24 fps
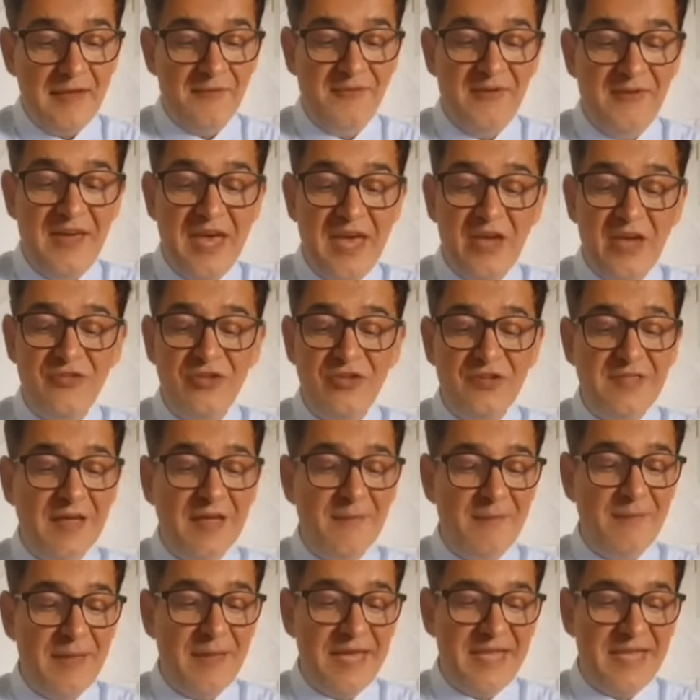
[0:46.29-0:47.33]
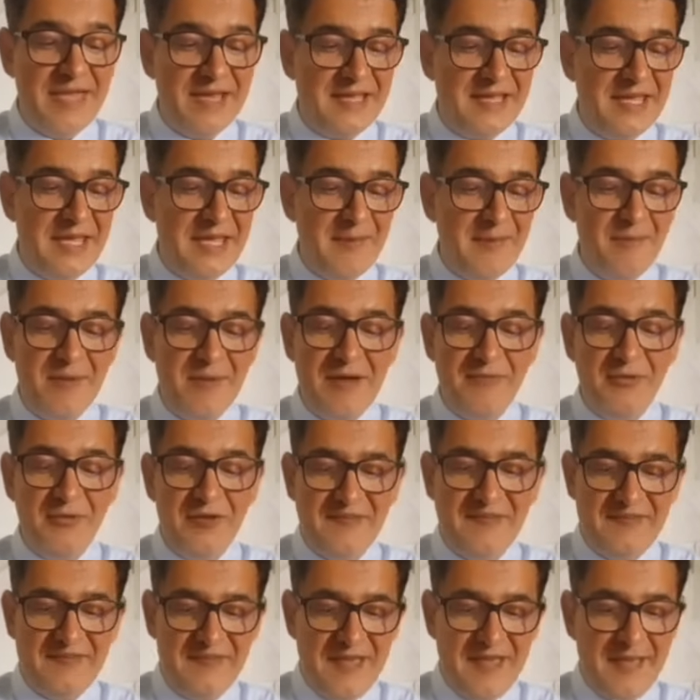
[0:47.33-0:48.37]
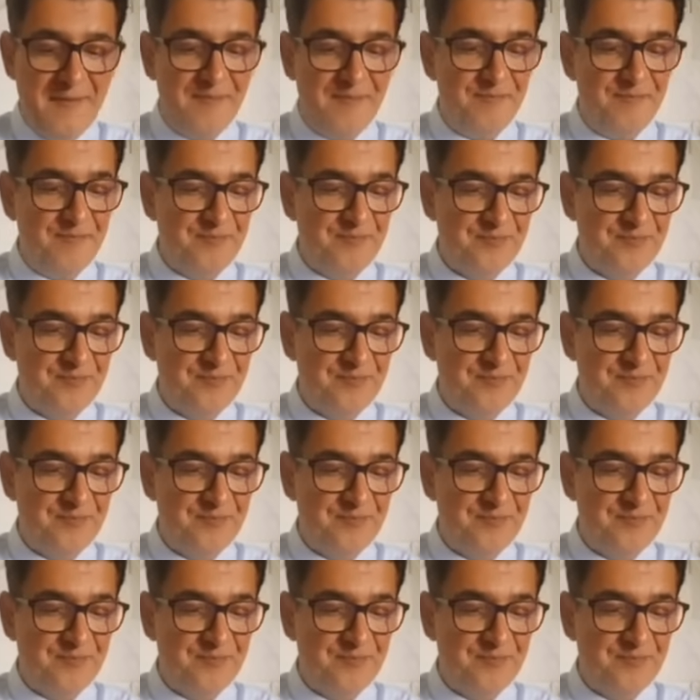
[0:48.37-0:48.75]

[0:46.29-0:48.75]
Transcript: Vejo também aqui para você,